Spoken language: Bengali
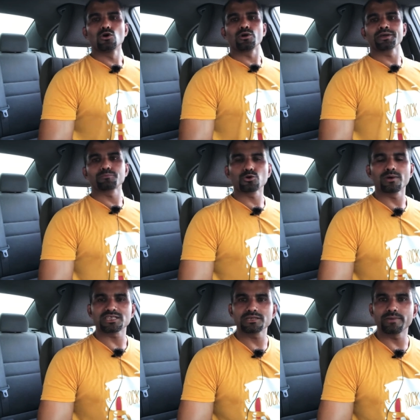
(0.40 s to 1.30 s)
অনেক
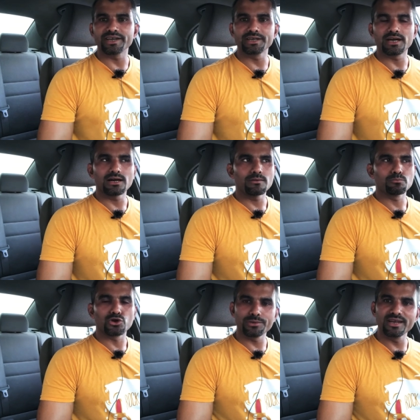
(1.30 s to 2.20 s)
প্রবাসী ভাইয়েরা
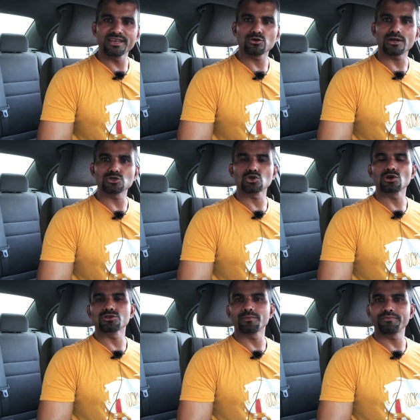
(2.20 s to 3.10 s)
বডি বিল্ডিং করার জন্য
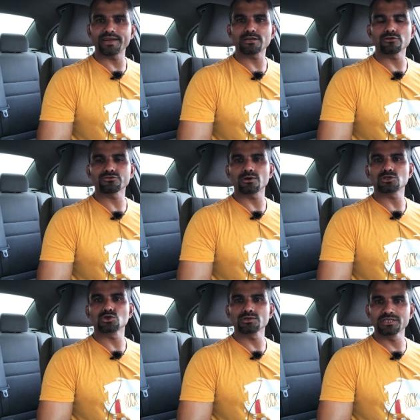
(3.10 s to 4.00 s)
অথবা ফ্যাট লস করার
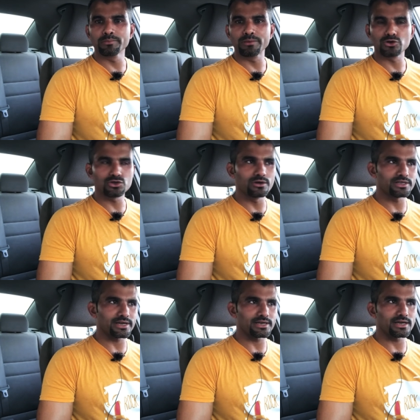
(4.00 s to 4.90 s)
জন্য জিমে ভর্তি হয়ে
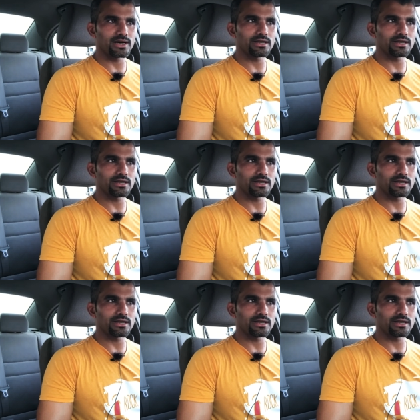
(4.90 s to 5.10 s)
থাকেন